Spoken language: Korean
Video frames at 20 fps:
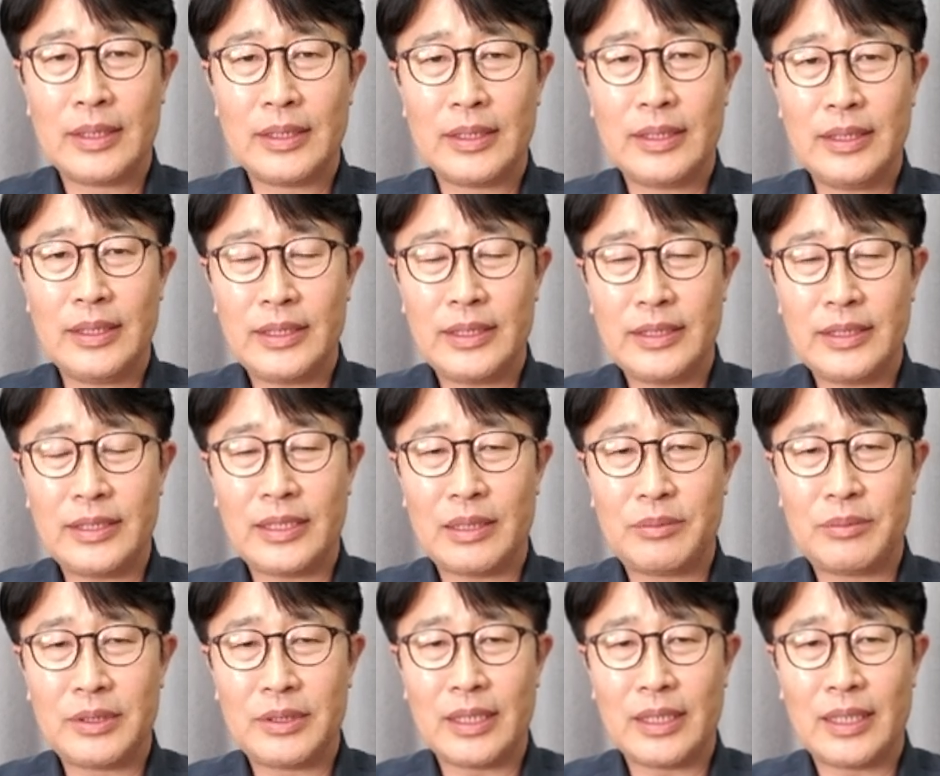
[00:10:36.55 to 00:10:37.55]
이
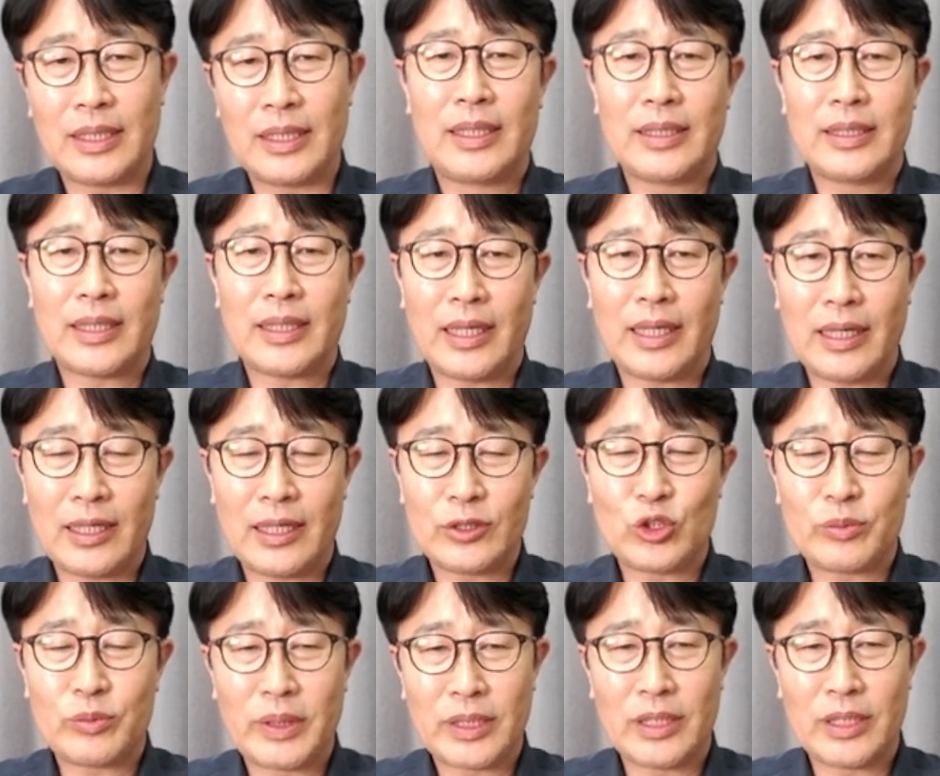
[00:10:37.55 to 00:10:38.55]
시스템을 제가 따라갈
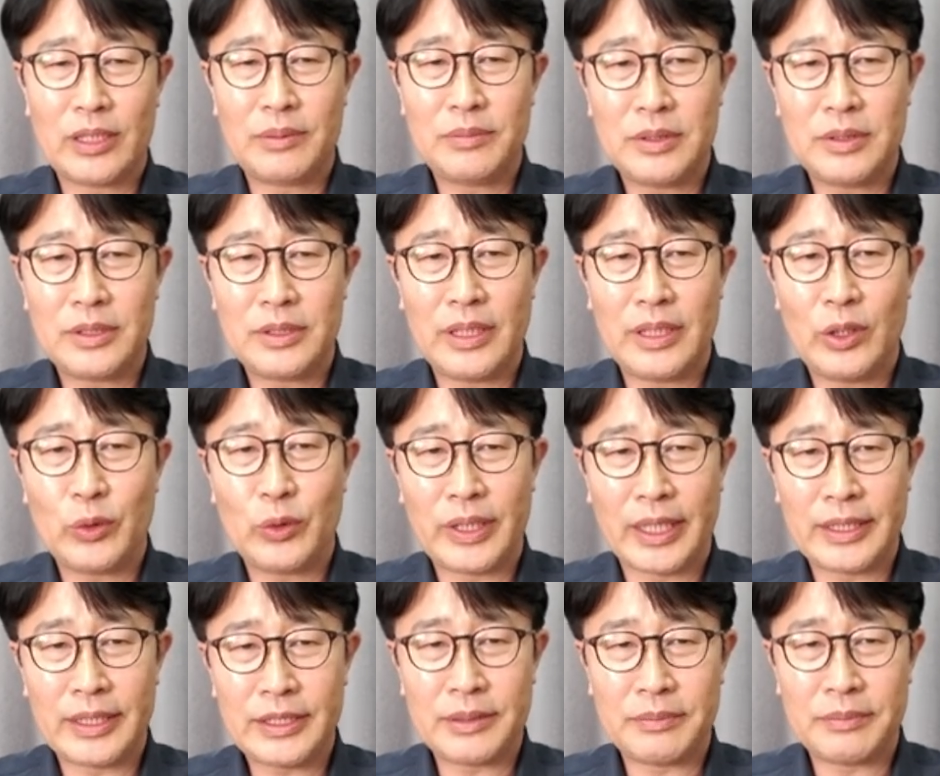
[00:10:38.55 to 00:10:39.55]
수밖에 없는 내용이
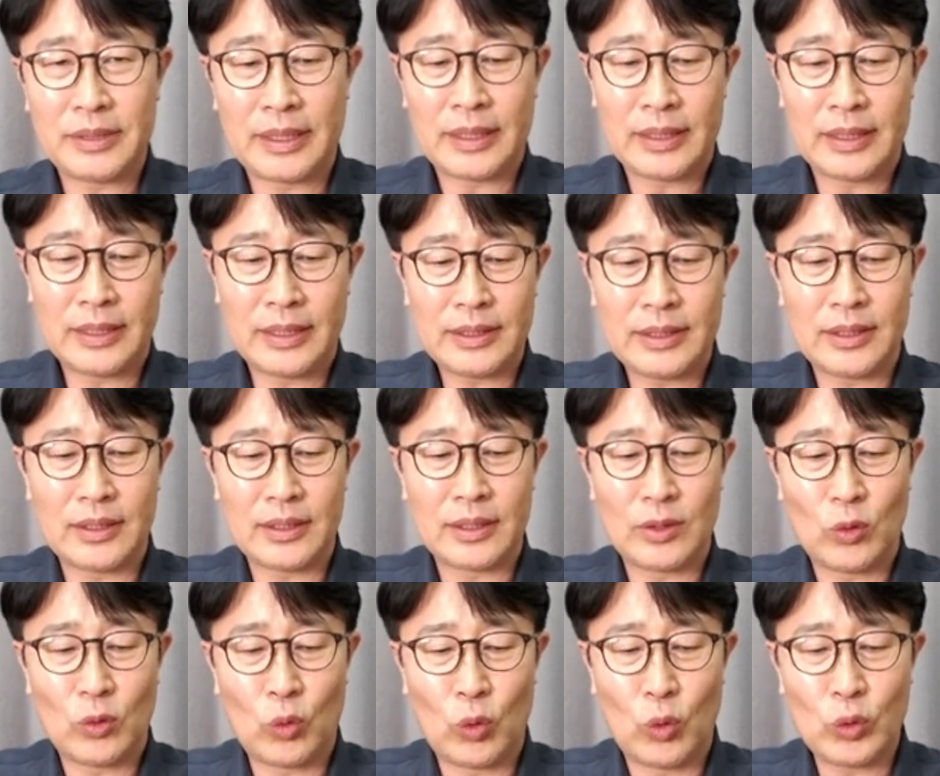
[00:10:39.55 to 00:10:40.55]
되겠습니다. 그래서
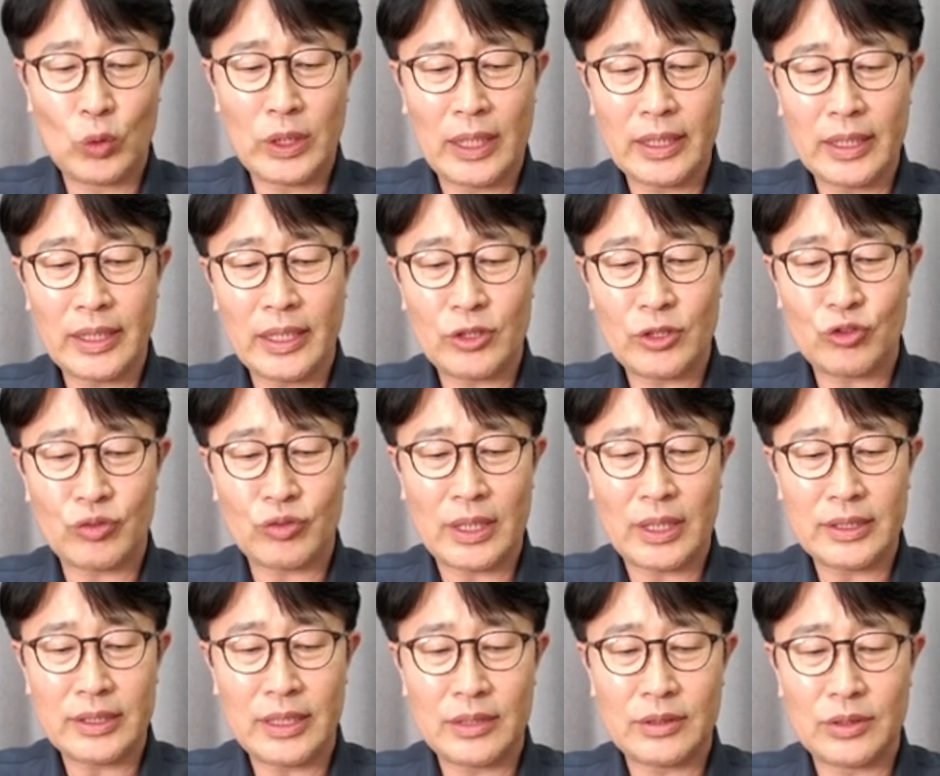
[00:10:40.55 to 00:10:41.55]
5단계
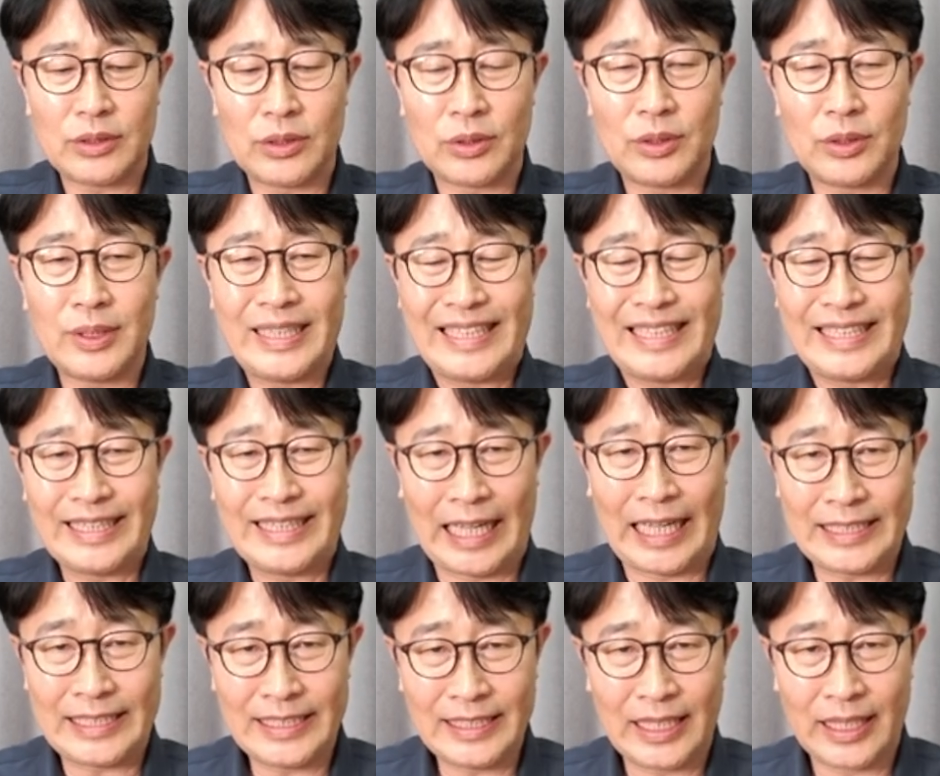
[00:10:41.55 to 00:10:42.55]
수강생은요.
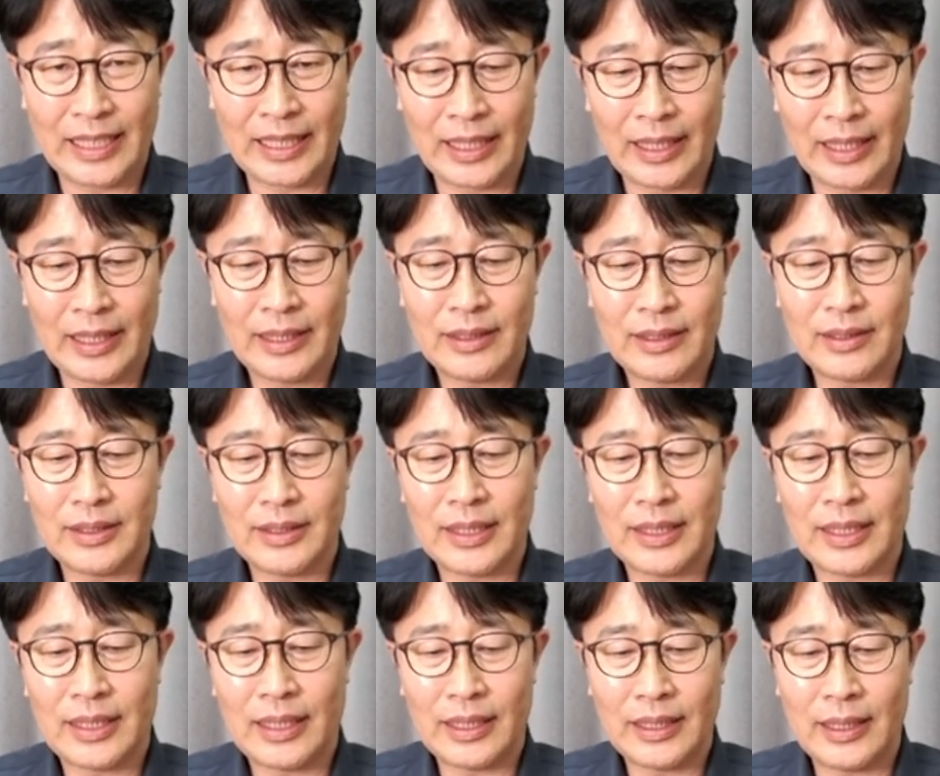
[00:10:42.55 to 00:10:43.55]
낮은 단계,
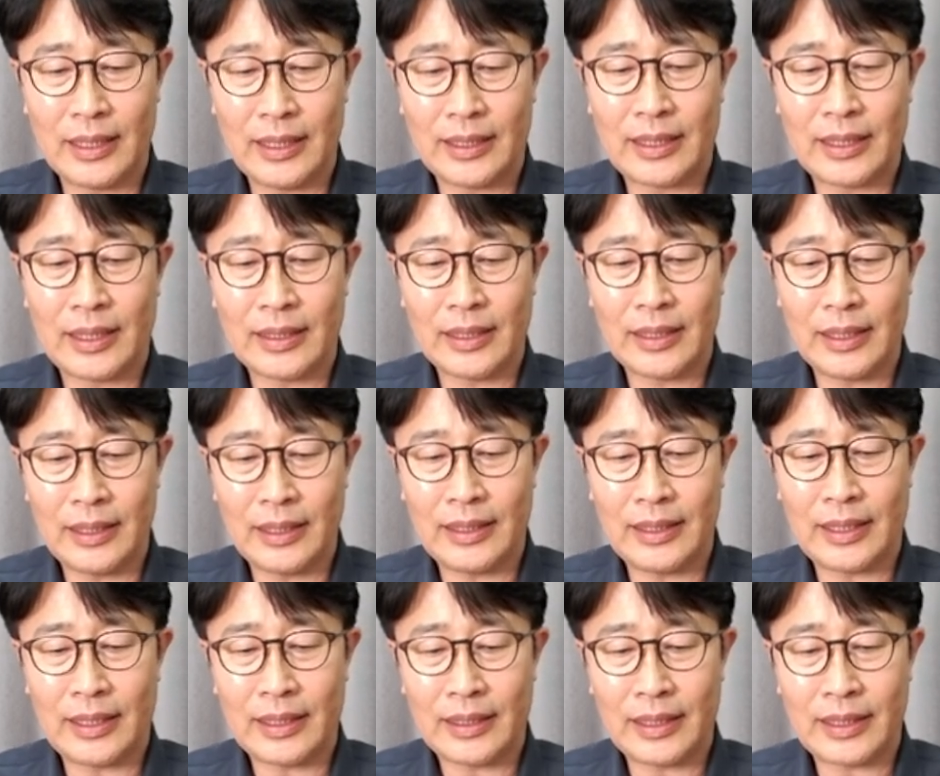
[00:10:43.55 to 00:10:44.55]
그러니까 1단계,
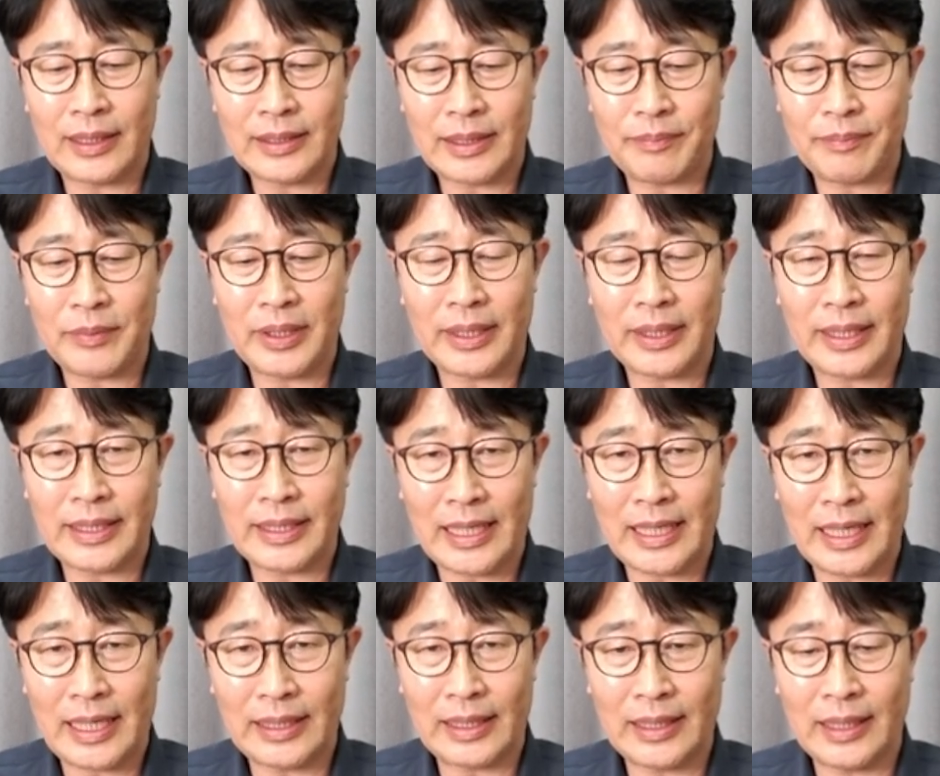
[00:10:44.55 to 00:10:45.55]
2단계, 3단계,
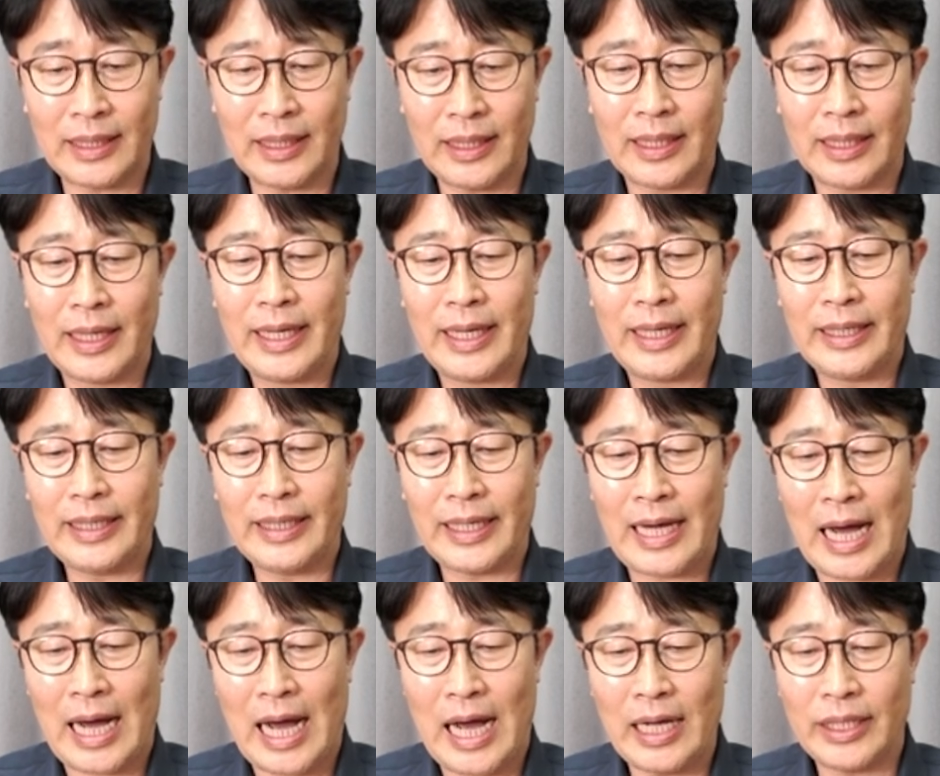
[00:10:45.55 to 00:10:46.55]
4단계 이
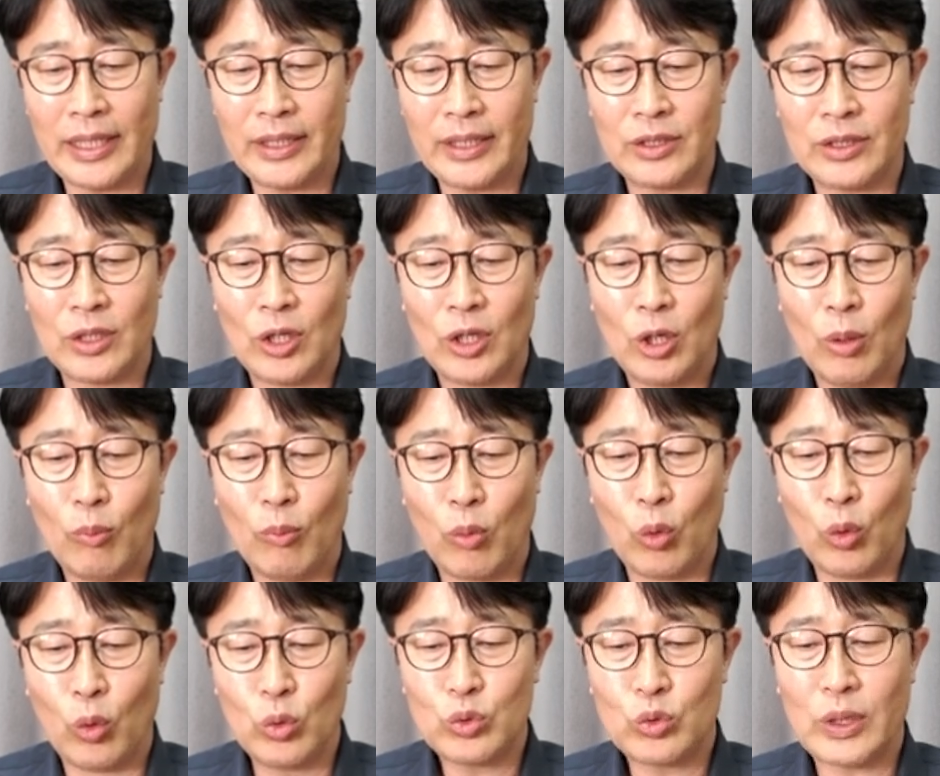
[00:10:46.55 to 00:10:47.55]
강의를
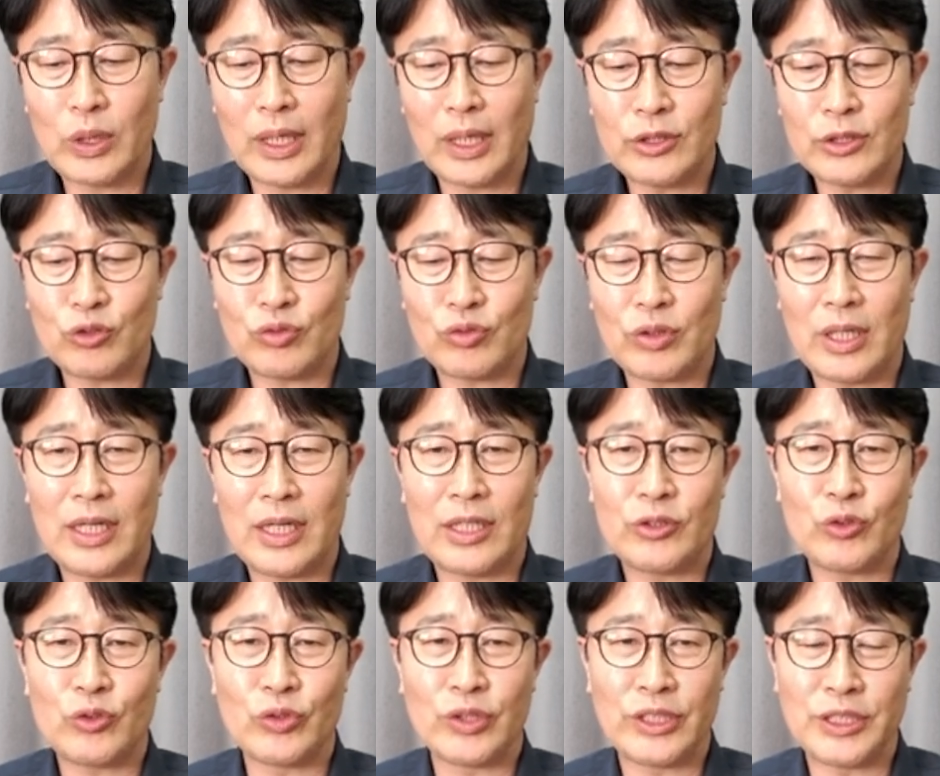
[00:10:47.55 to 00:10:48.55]
모두 다 수강할
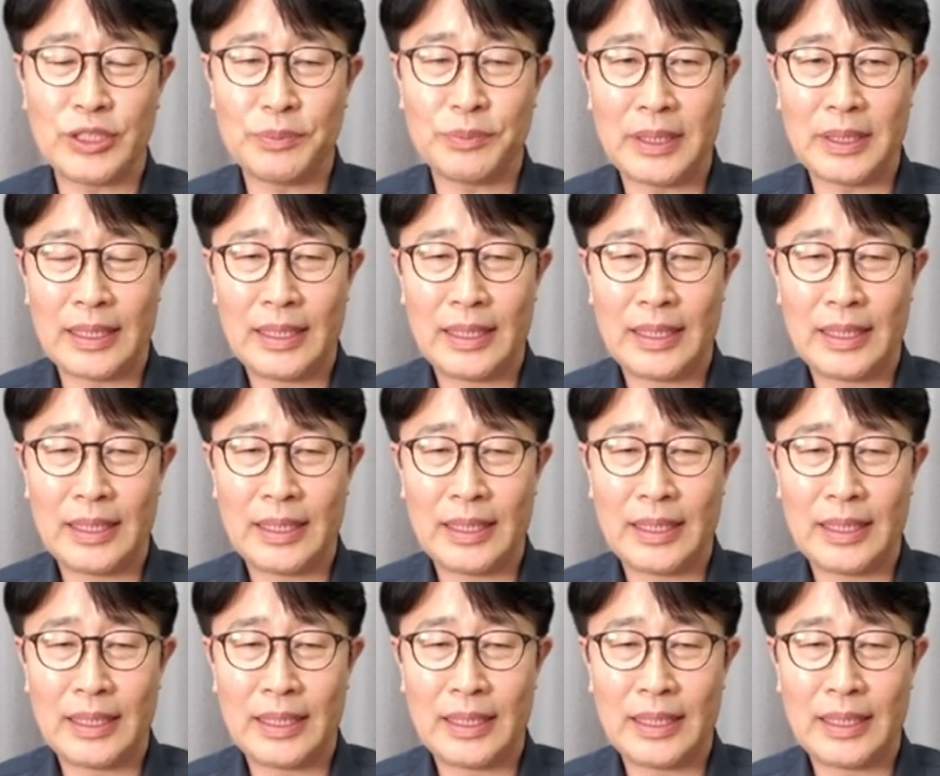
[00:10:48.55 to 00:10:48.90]
수 있습니다.